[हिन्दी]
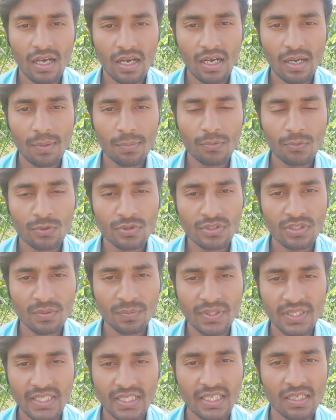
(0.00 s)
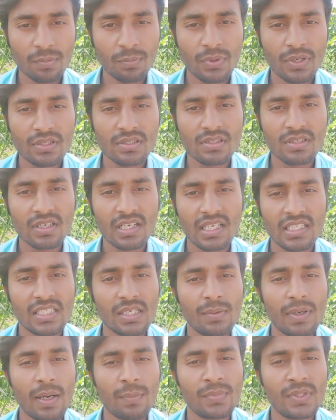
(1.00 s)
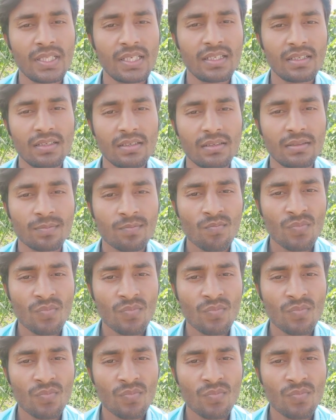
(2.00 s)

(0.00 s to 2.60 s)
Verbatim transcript: आपको सिर्फ एक प्रश्न का जवाब देने हैं